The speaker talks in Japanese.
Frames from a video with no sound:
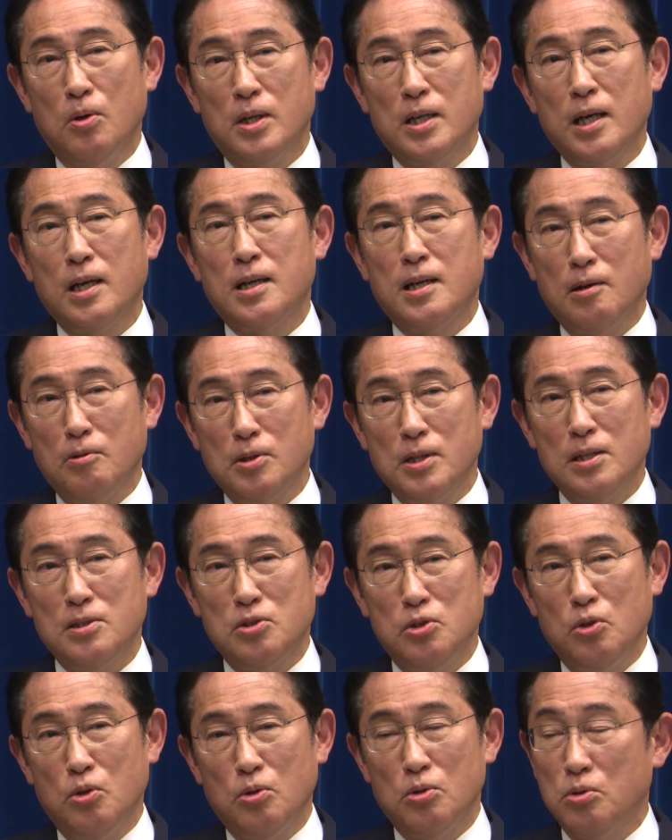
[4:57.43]
結果を出
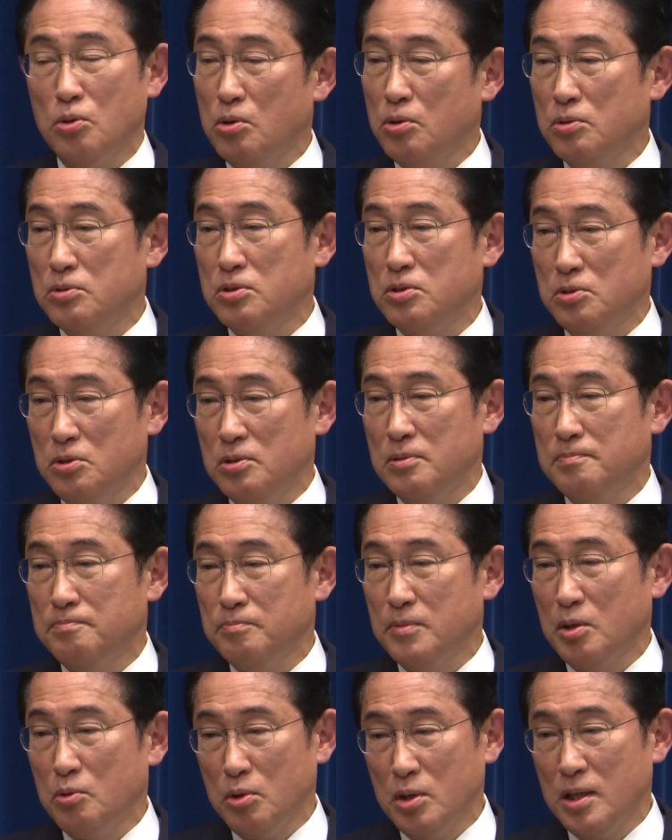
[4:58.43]
すよう努力する
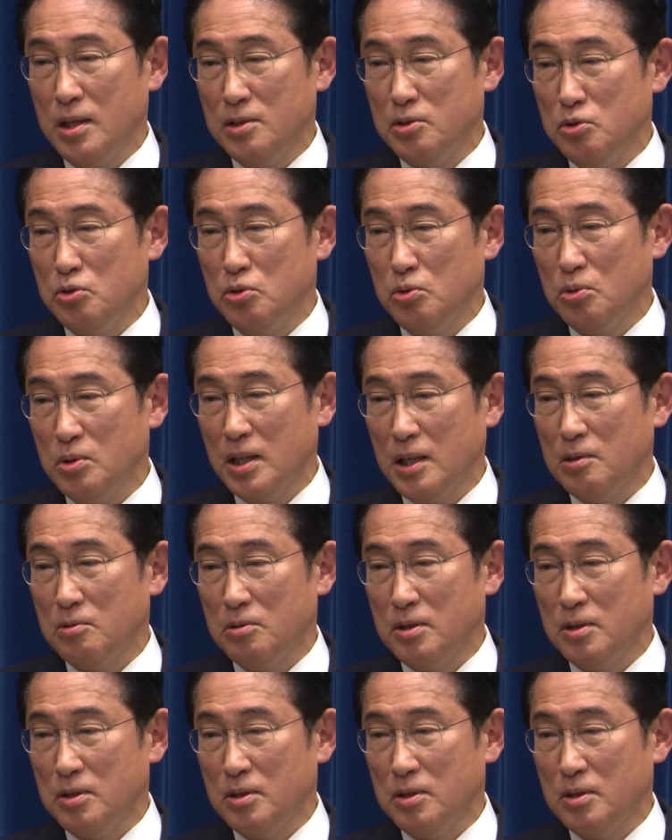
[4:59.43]
これが重要な